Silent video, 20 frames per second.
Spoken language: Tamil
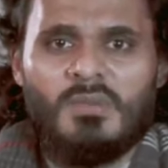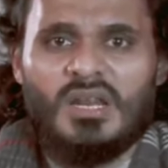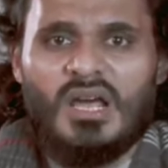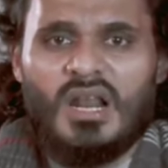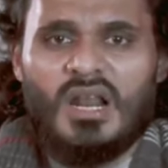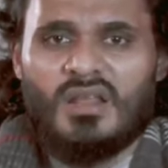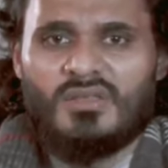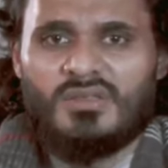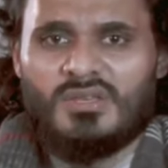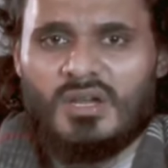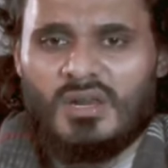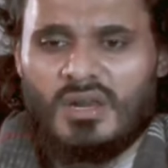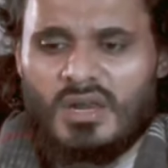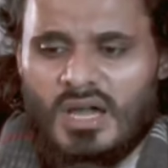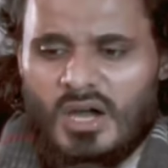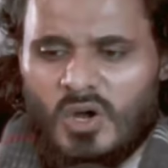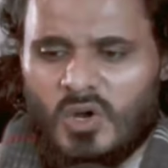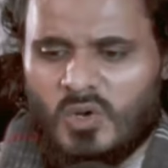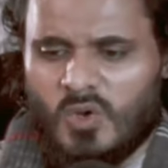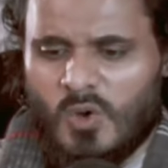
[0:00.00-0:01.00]

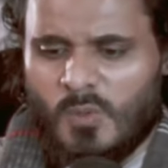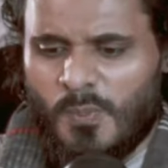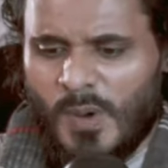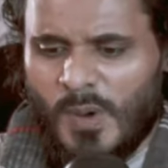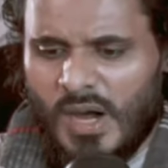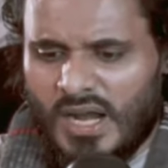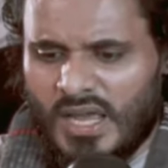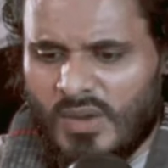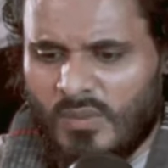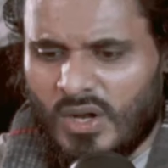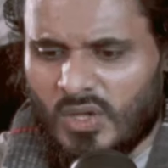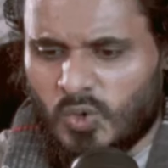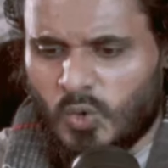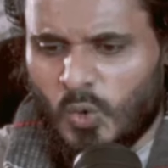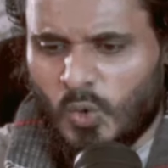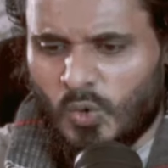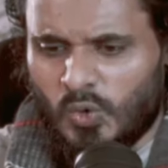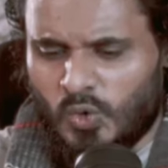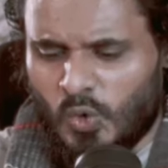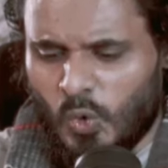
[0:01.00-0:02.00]
பிலால் அணுகு பாலைவன
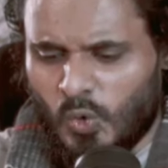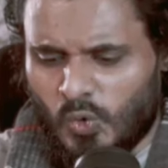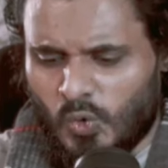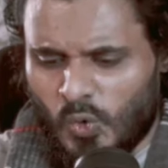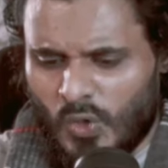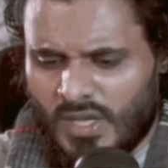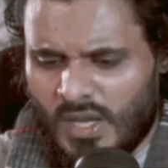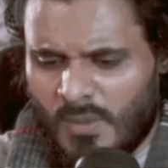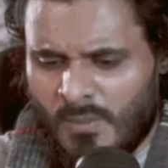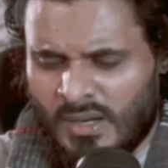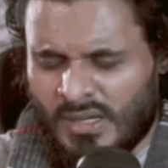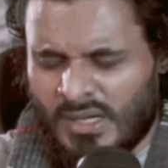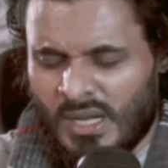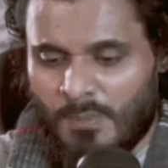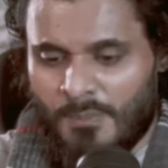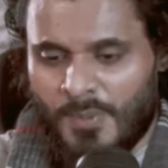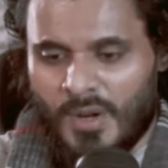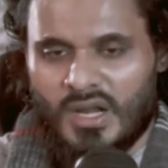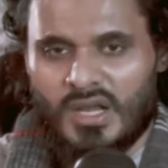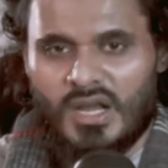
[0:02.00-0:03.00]
சூட் சூட்டுடைய
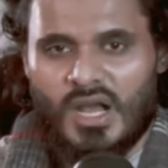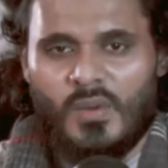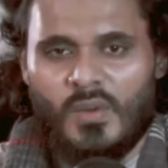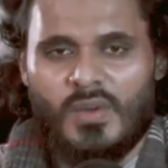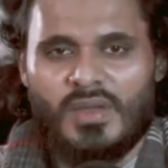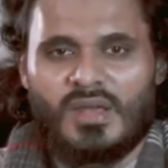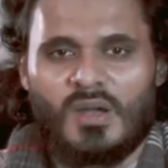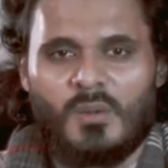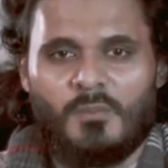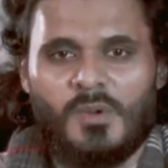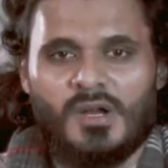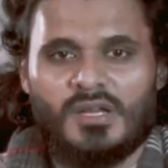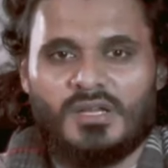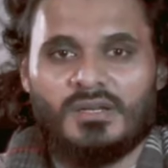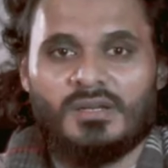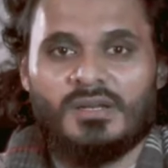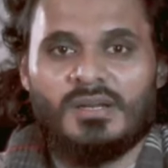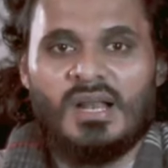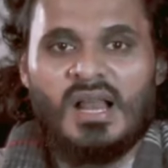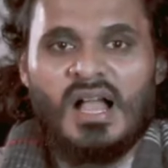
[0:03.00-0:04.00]
மண்ணில் படுக்க வைக்கப்பட்டு